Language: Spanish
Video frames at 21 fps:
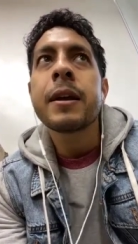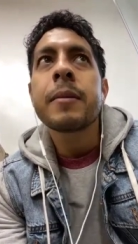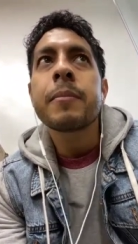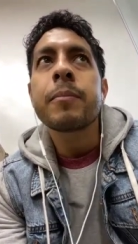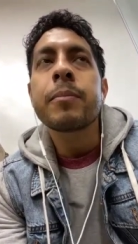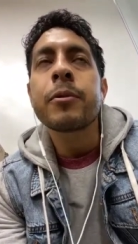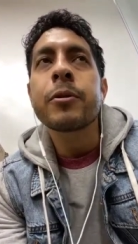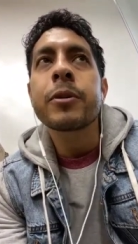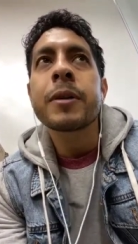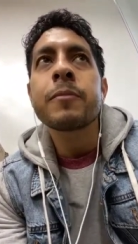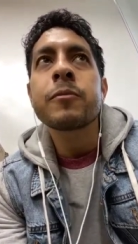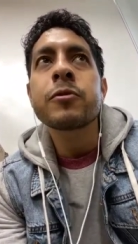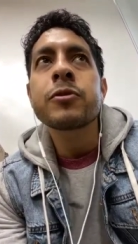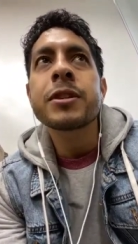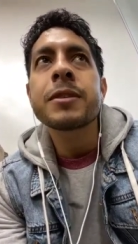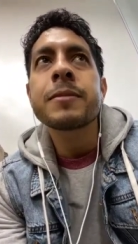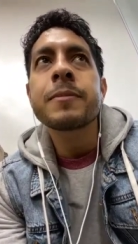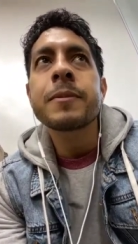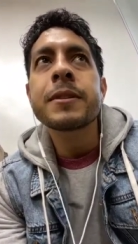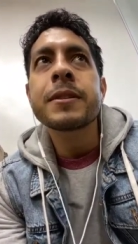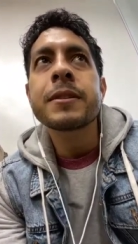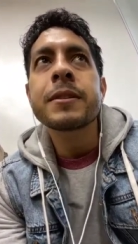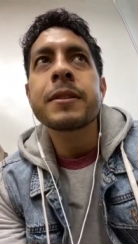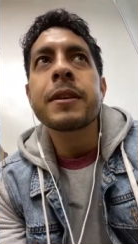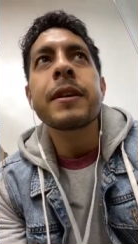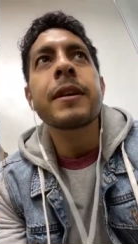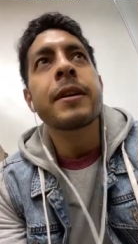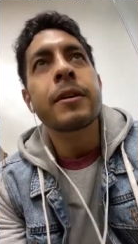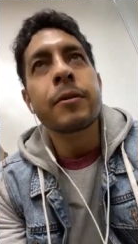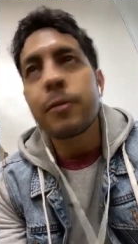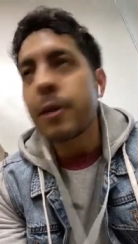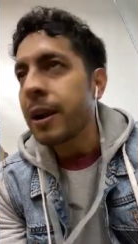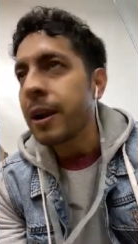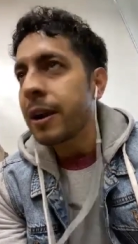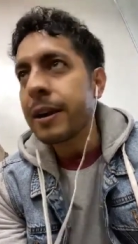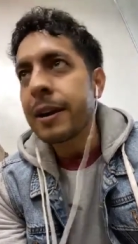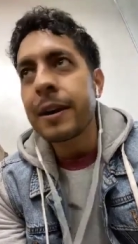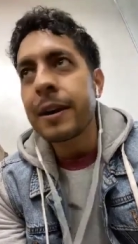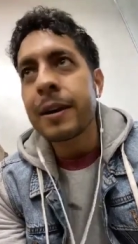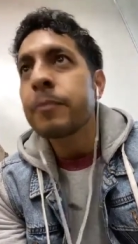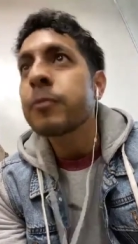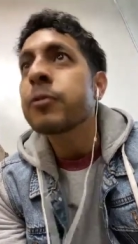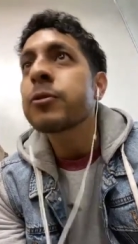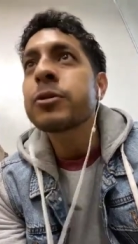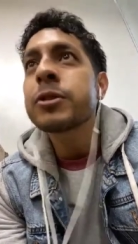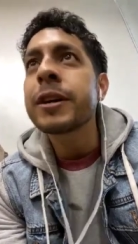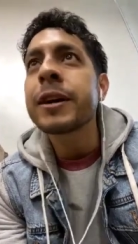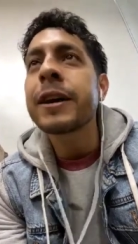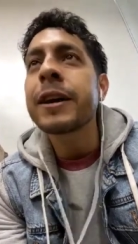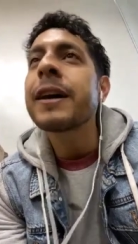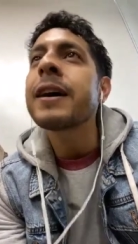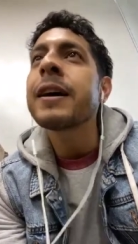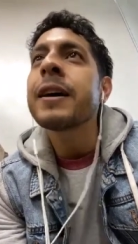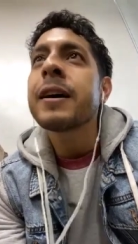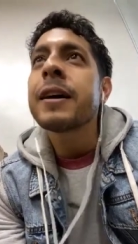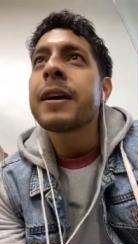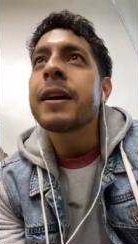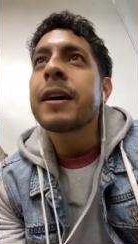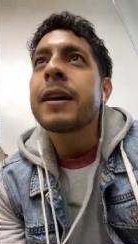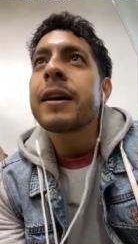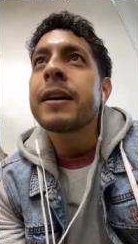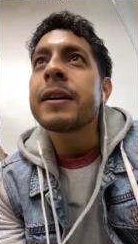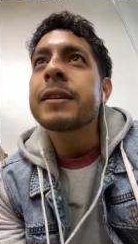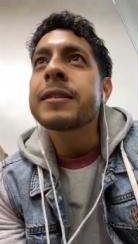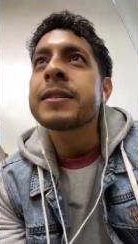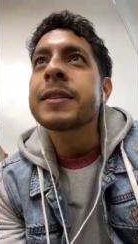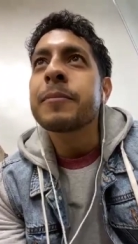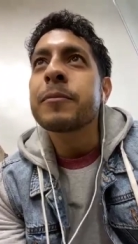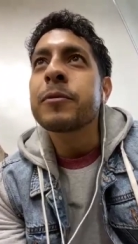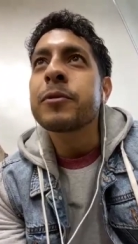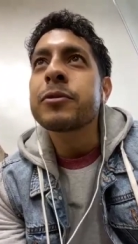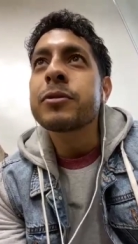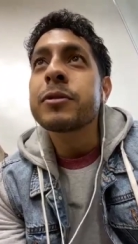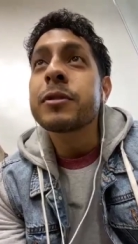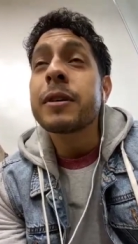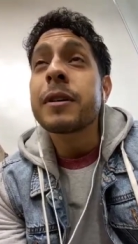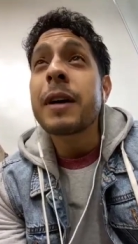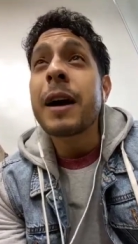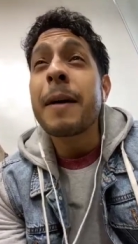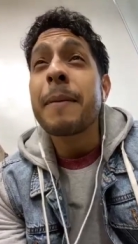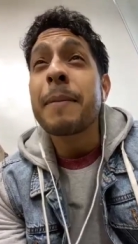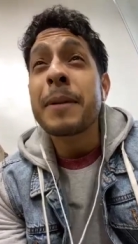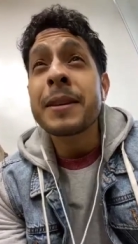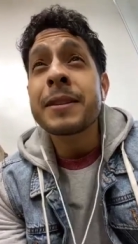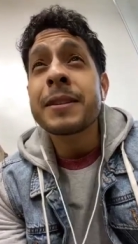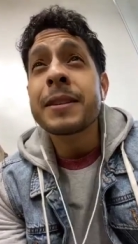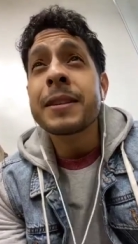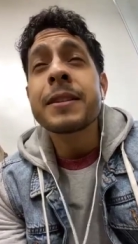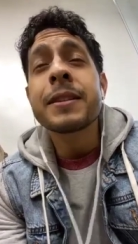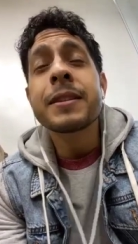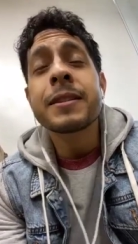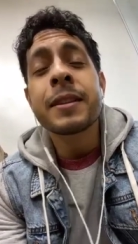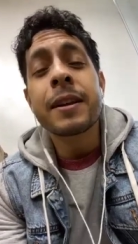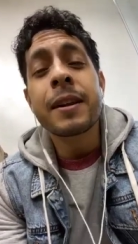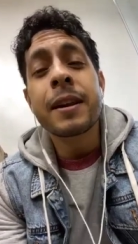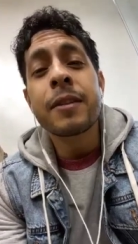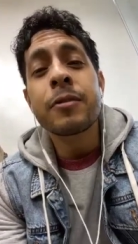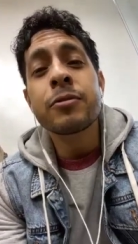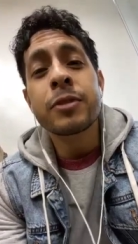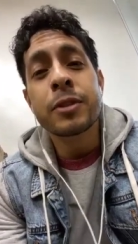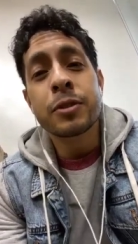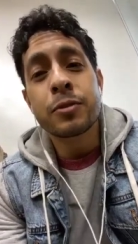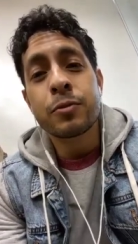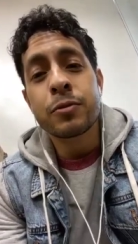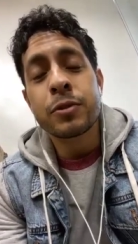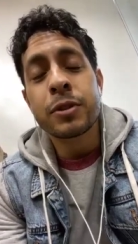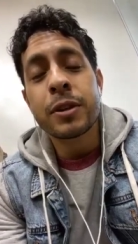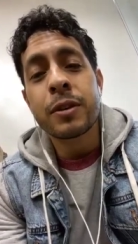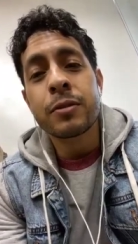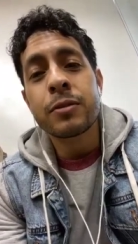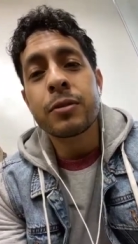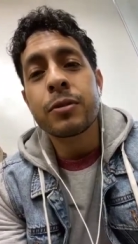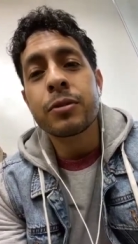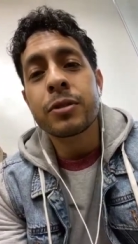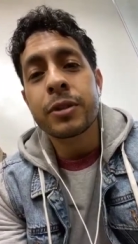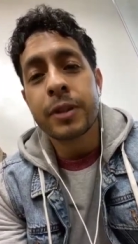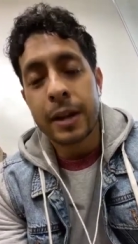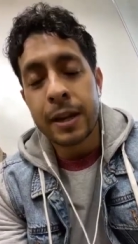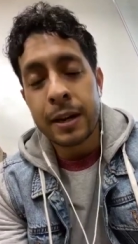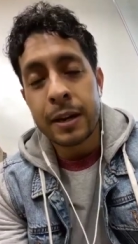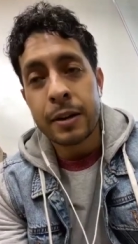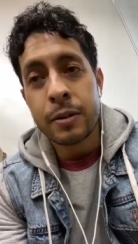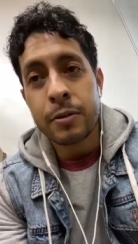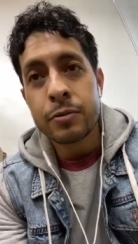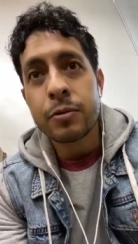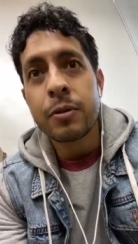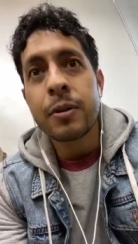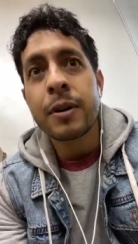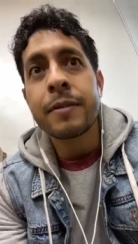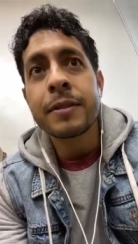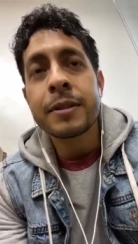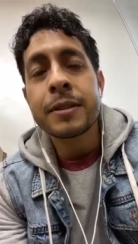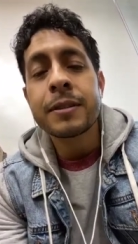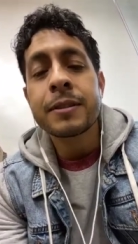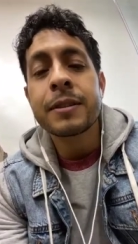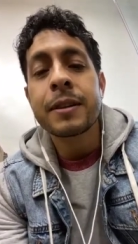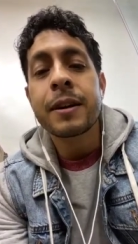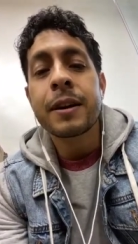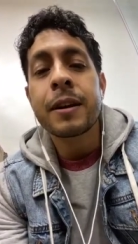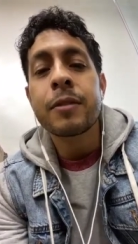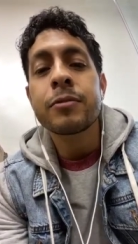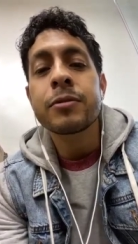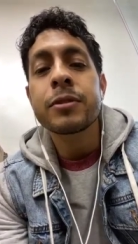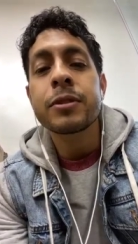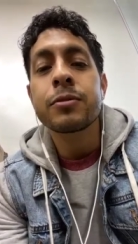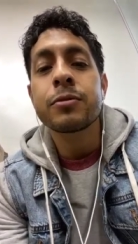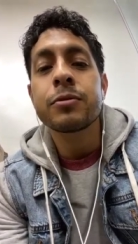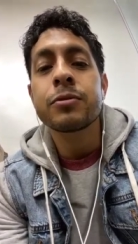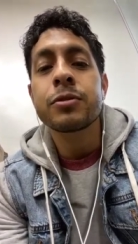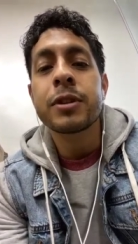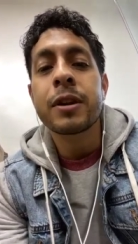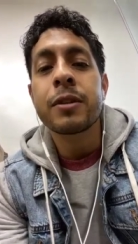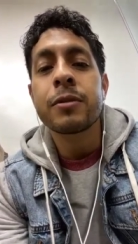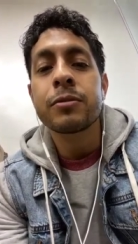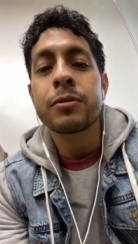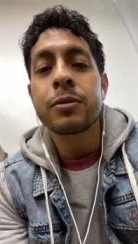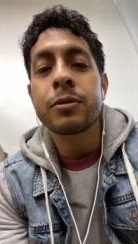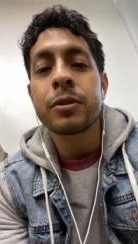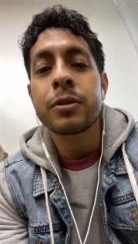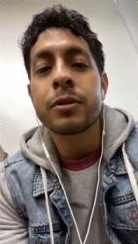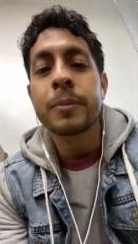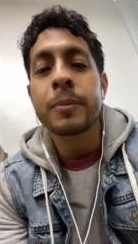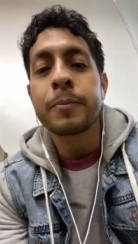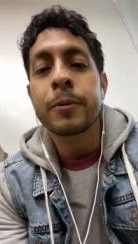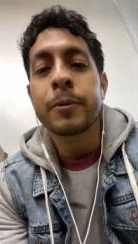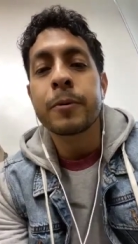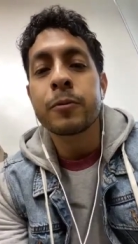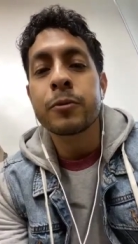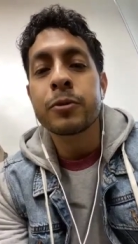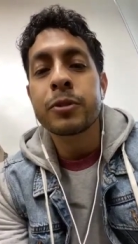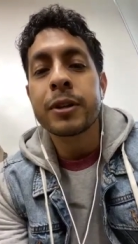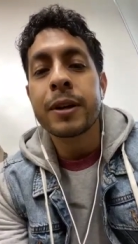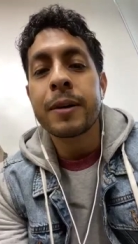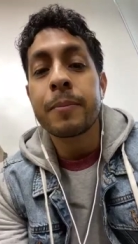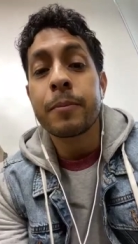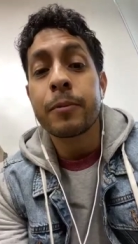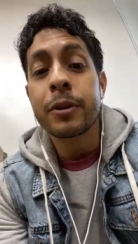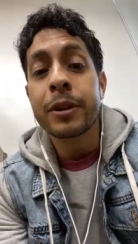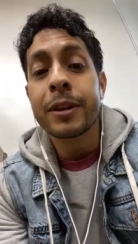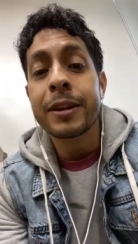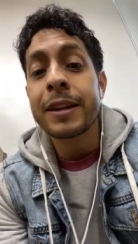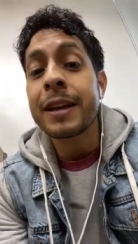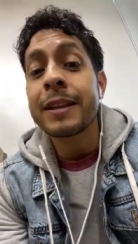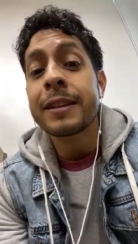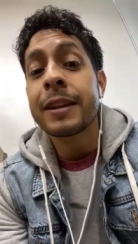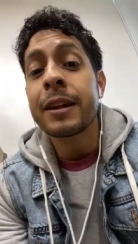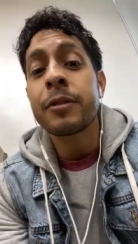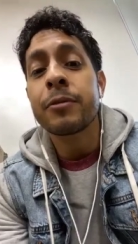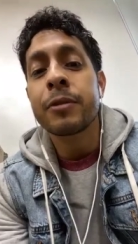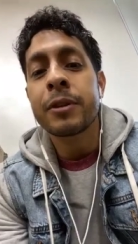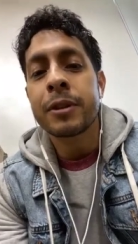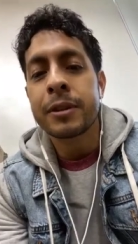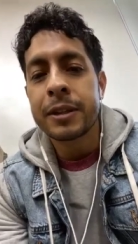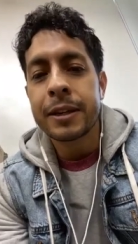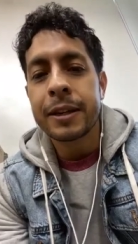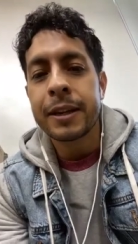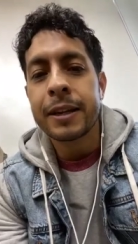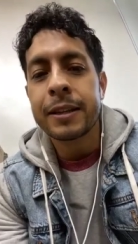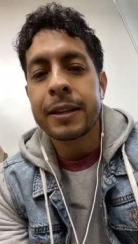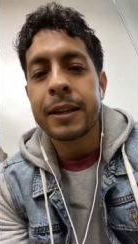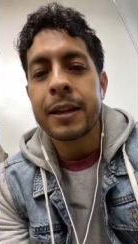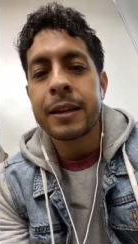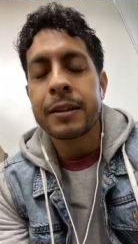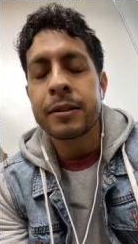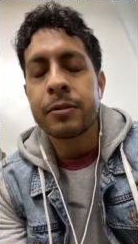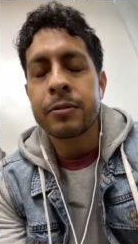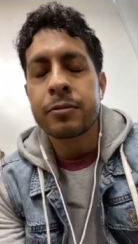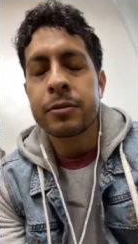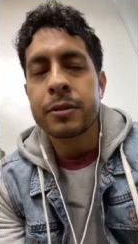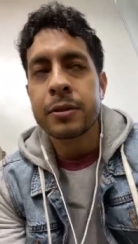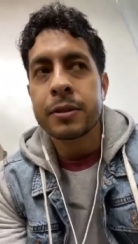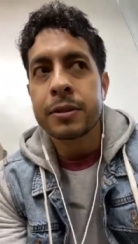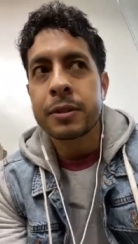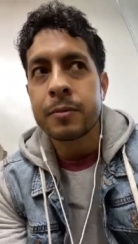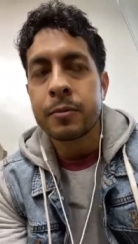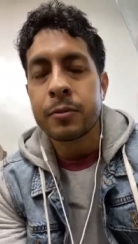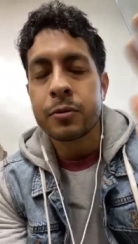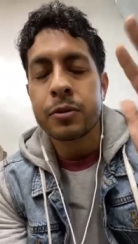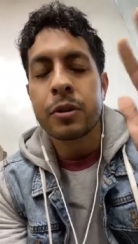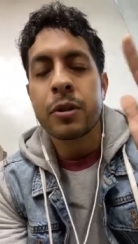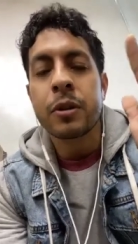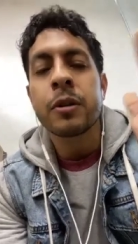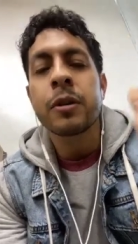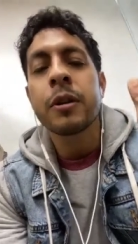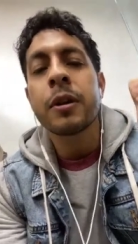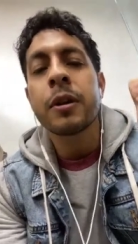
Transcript: porque muchas veces, eh, igual, en la música estamos a veces cerrados a escuchar otros géneros o a veces cerrados a escuchar otro tipo de música porque ya trae una etiqueta y entonces decimos, no,